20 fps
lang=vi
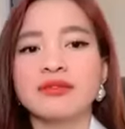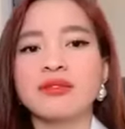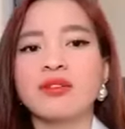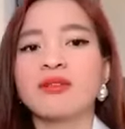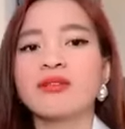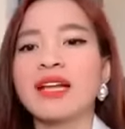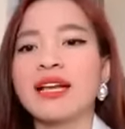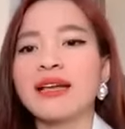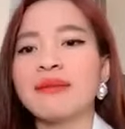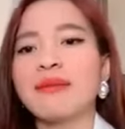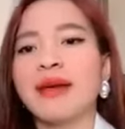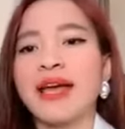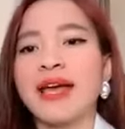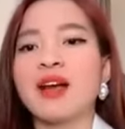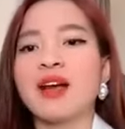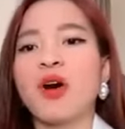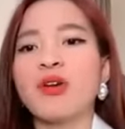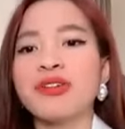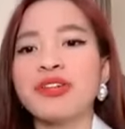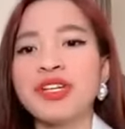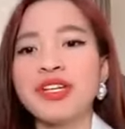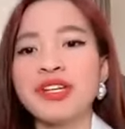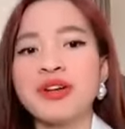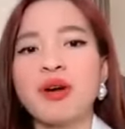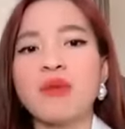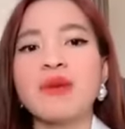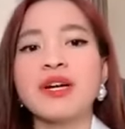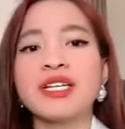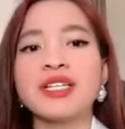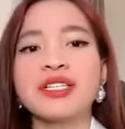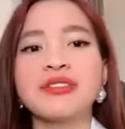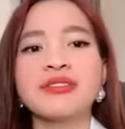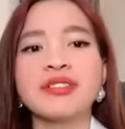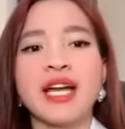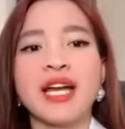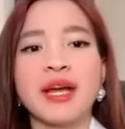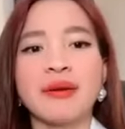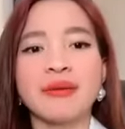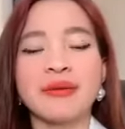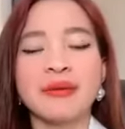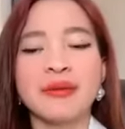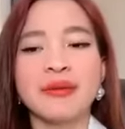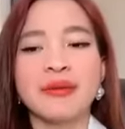con thấy mẹ gọi riết con bắt chước theo.